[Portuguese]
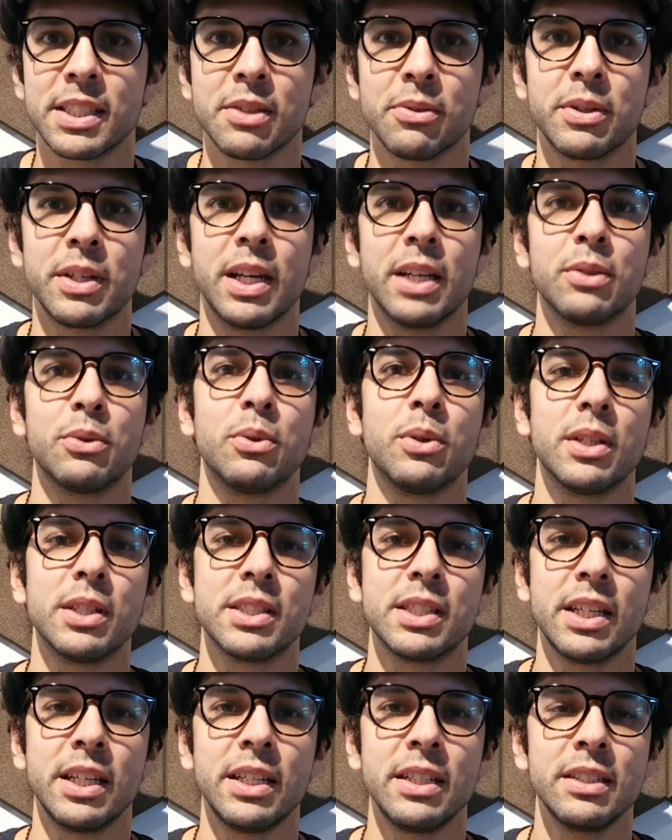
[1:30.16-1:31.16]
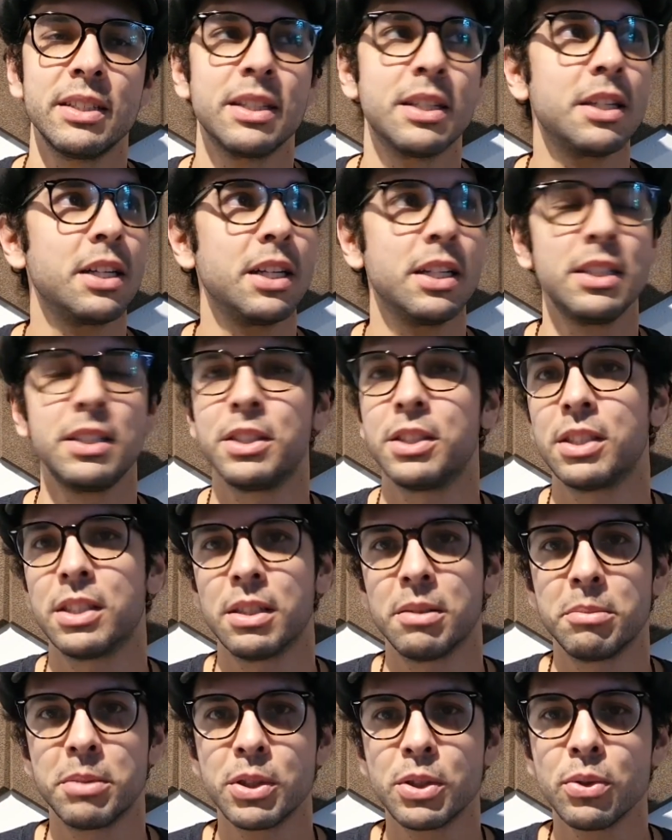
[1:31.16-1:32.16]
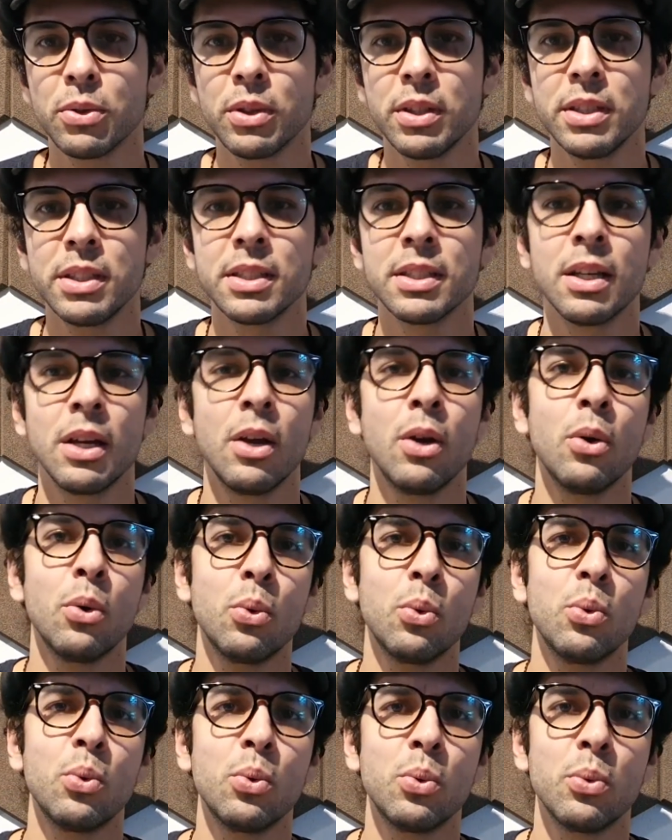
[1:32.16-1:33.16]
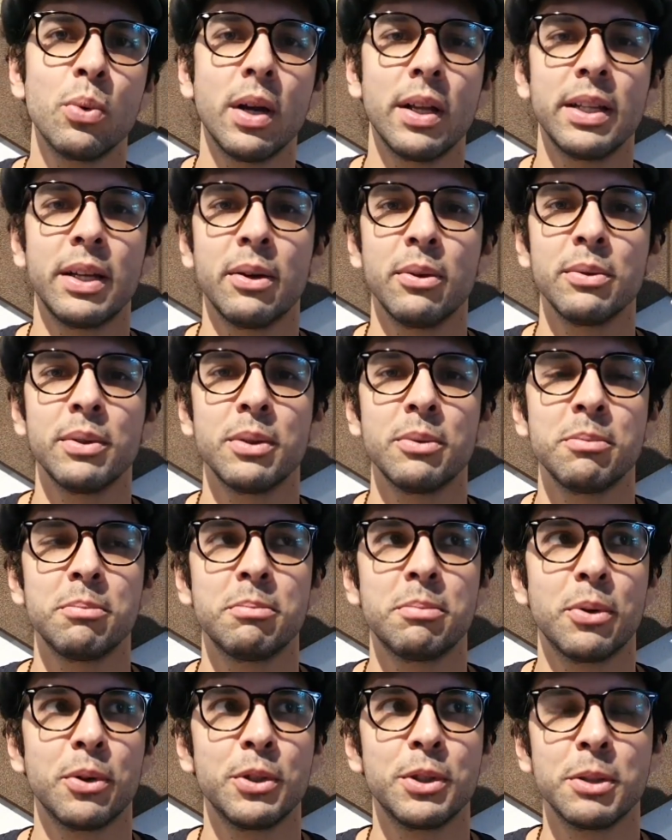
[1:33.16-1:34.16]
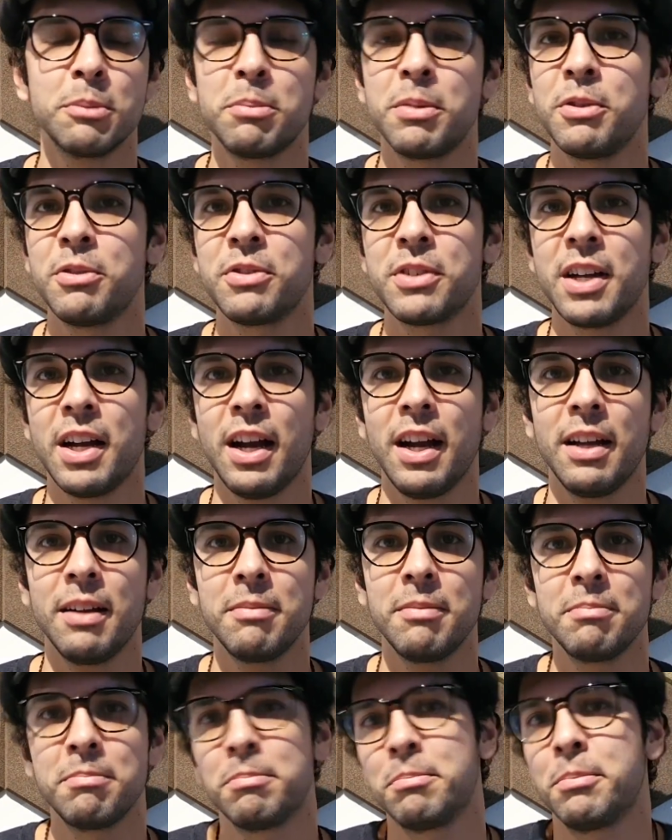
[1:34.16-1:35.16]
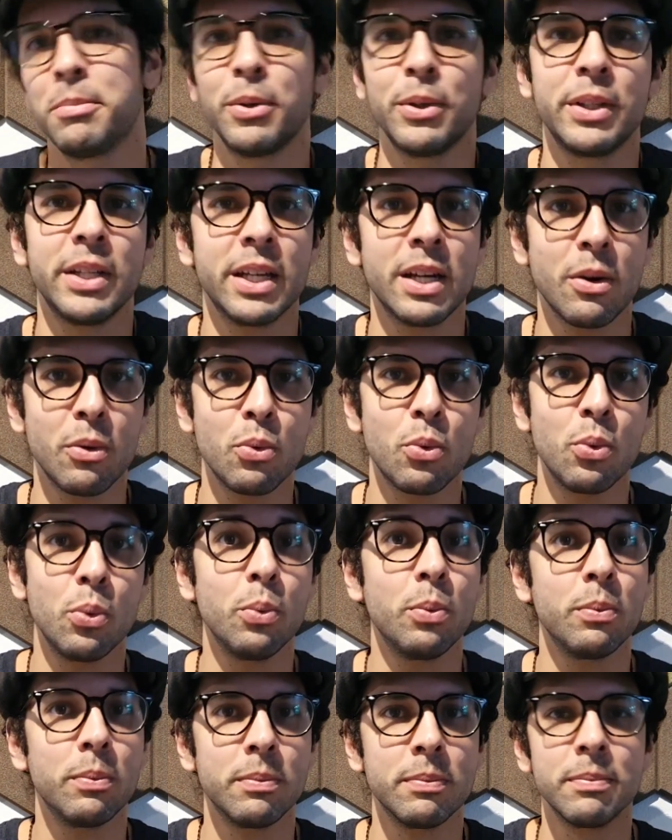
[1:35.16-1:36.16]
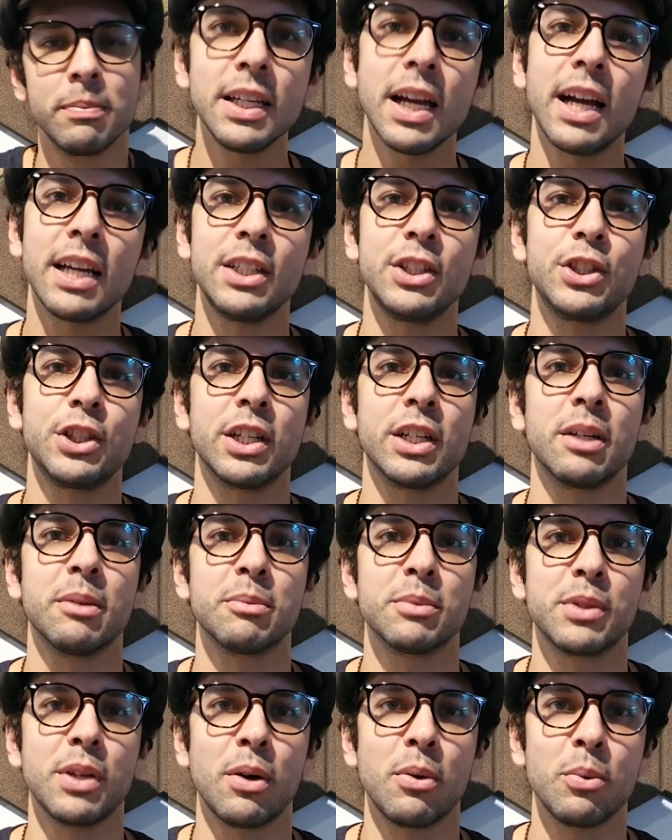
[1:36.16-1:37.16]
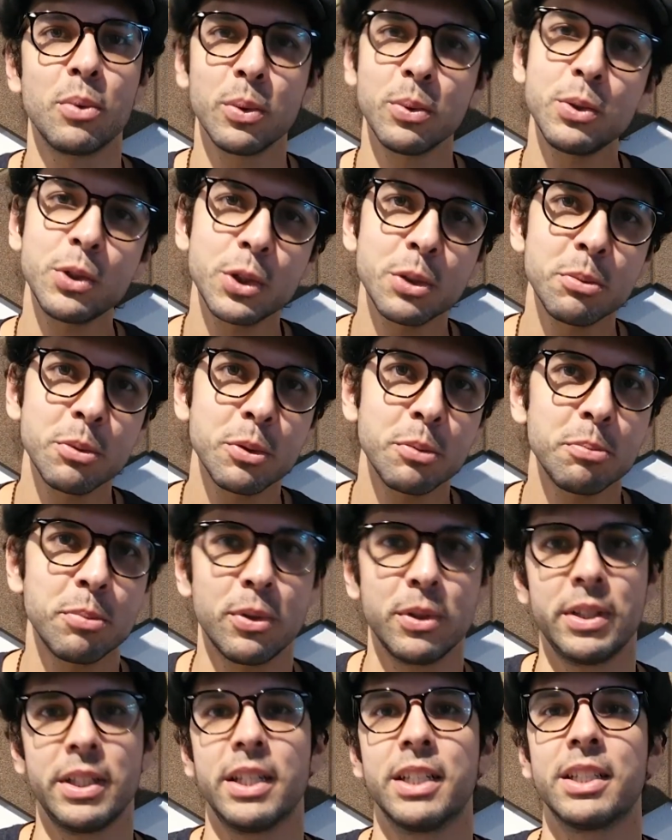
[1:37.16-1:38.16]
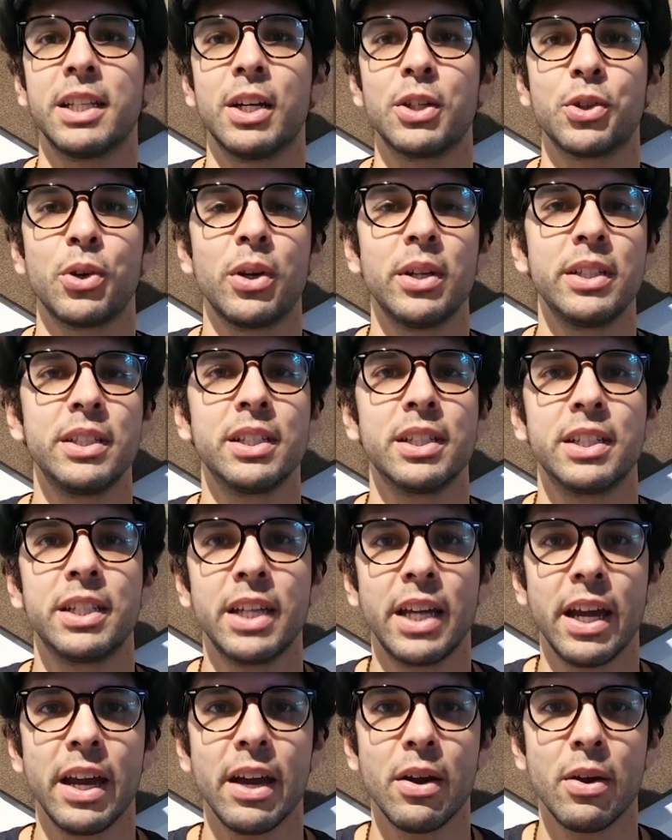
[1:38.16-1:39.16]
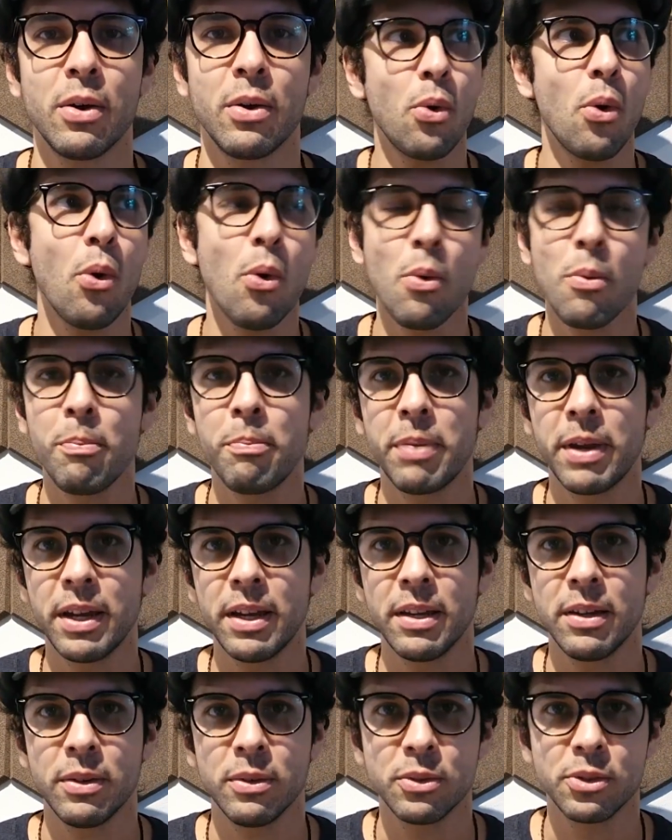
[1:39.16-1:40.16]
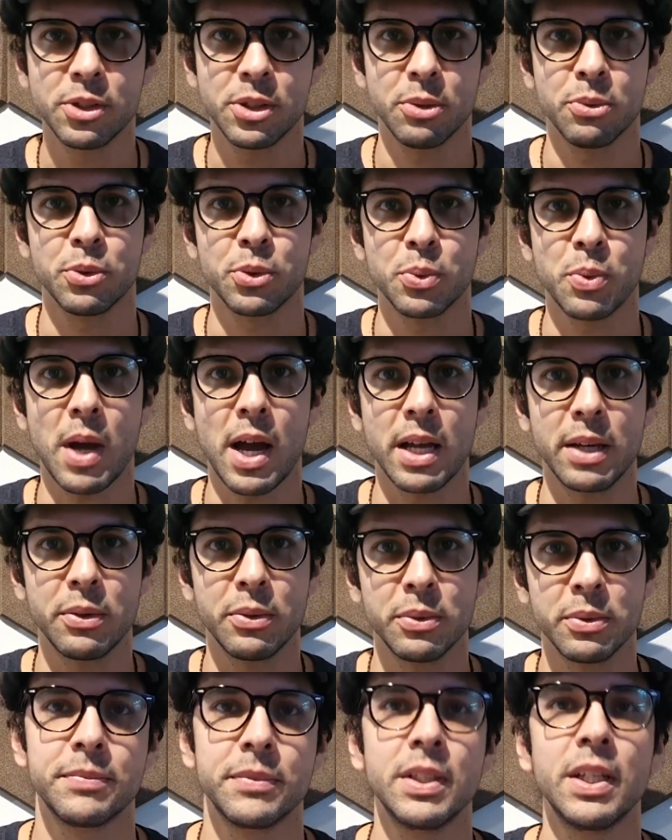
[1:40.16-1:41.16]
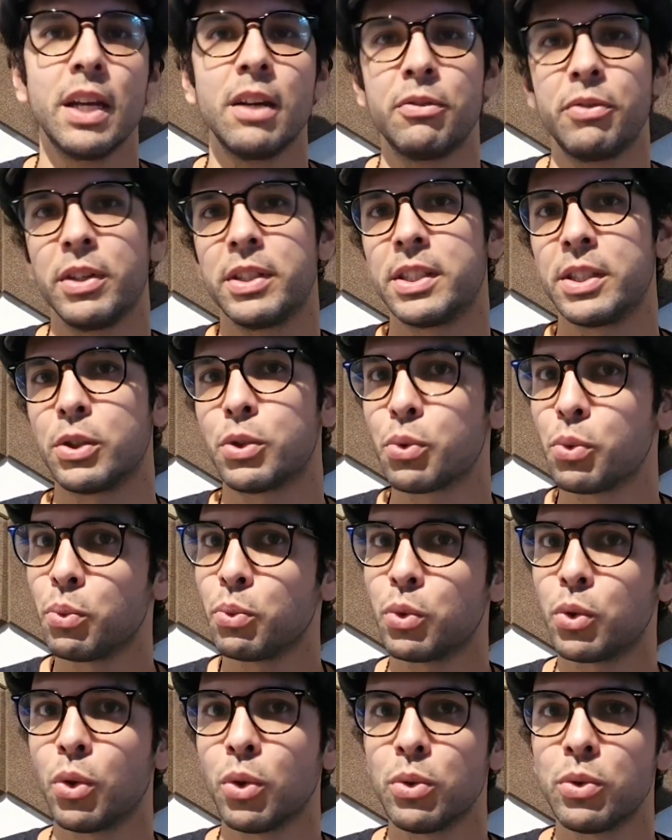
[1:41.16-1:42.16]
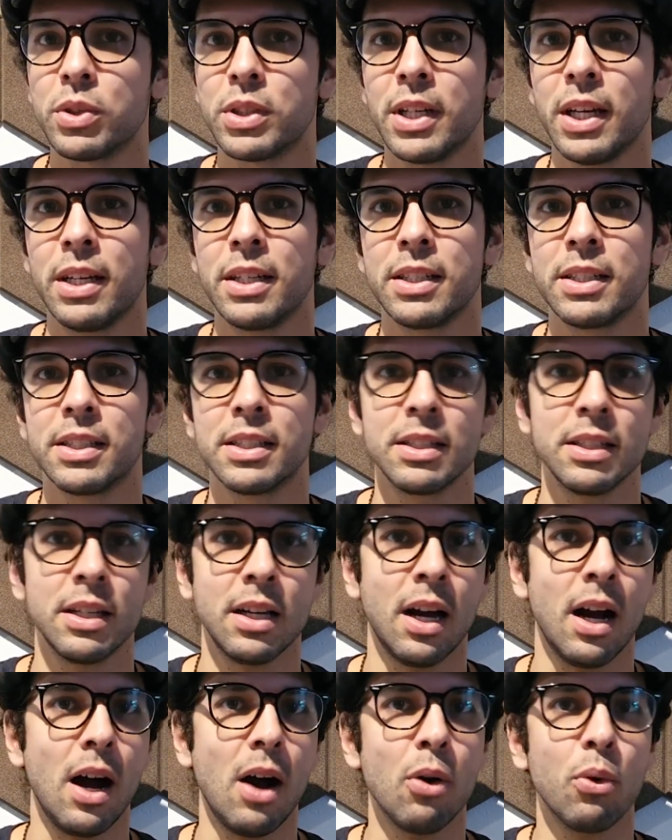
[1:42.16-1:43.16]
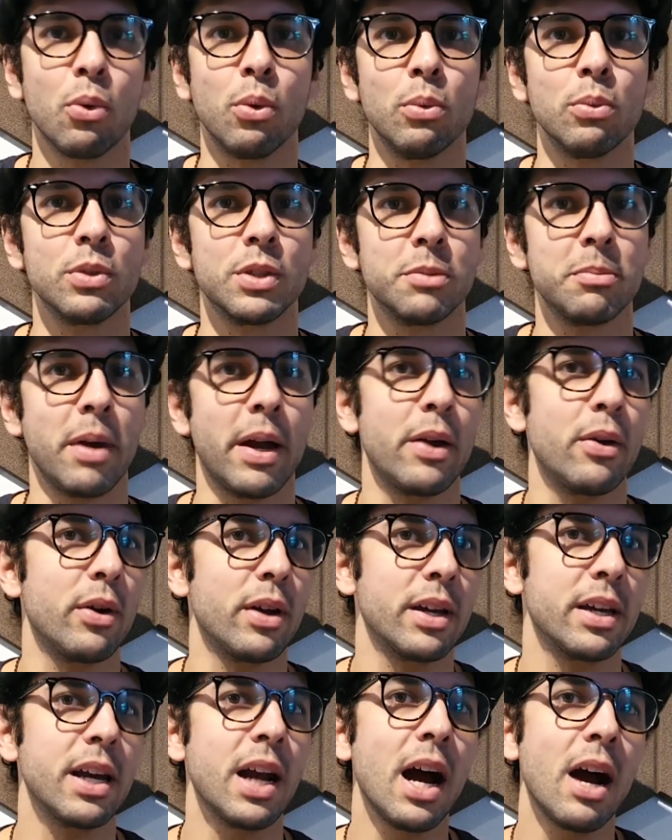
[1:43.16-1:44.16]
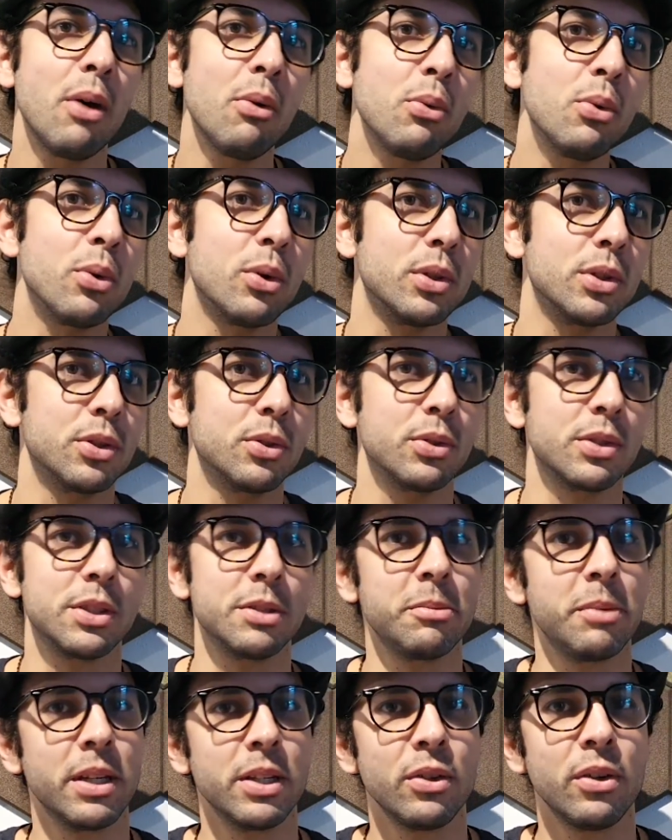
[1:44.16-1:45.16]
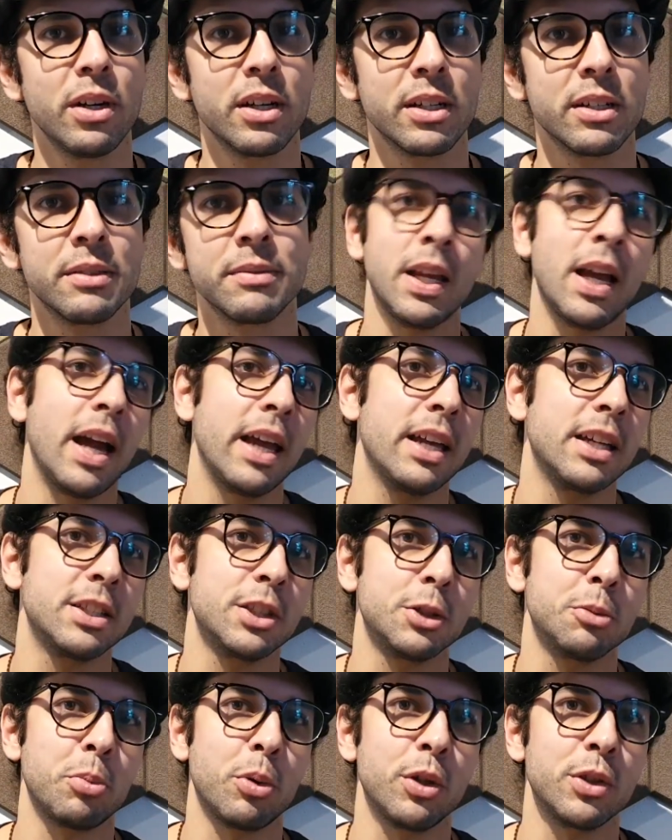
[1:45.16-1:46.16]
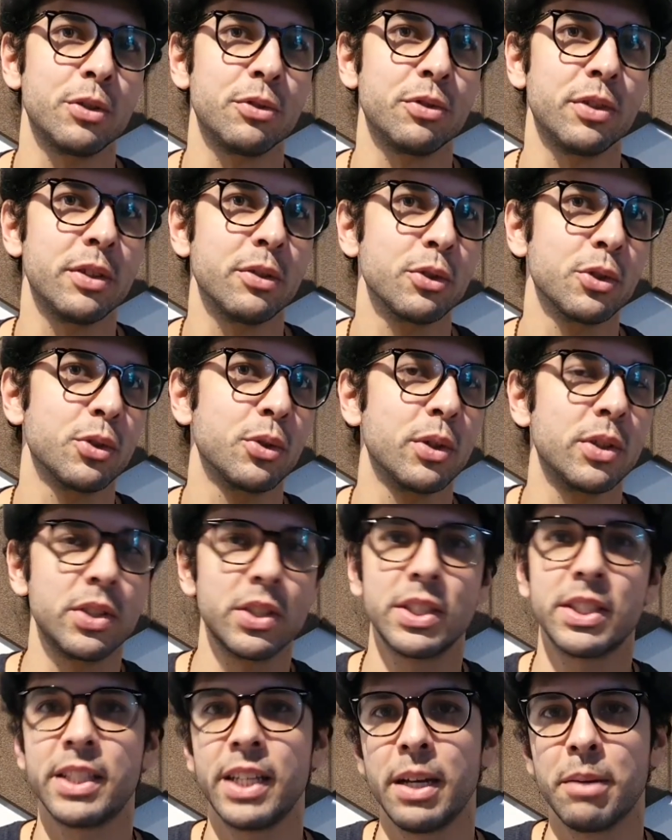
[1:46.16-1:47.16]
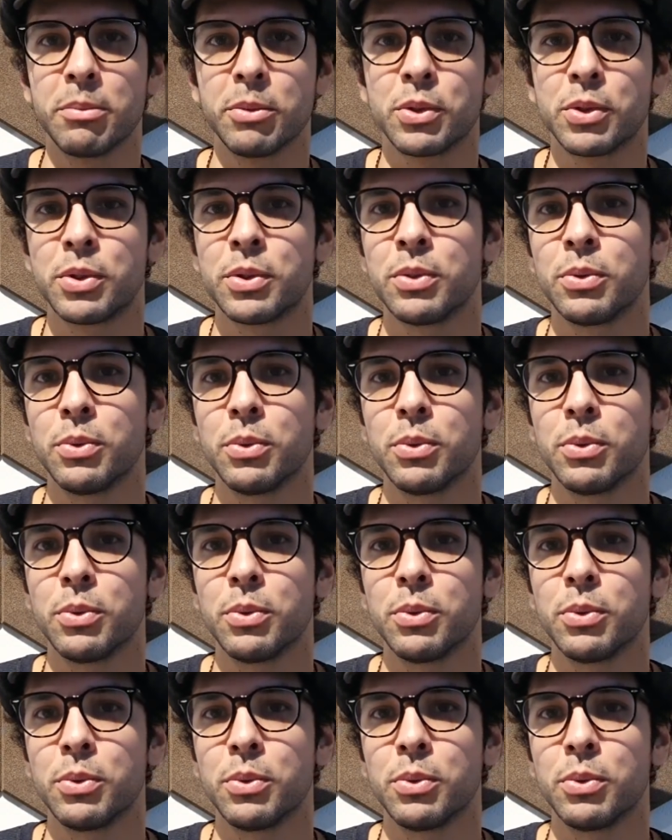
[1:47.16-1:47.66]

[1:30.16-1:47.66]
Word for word: que são criaturas sem grandes ambições, o um anel não pôde amplificar poder algum. E aí chegamos ao último poder da joinha, que é corromper o seu usuário. E ele fez isso com todos eles, alguns em maior grau, outros em menor. E aí a gente pode ver os dois extremos,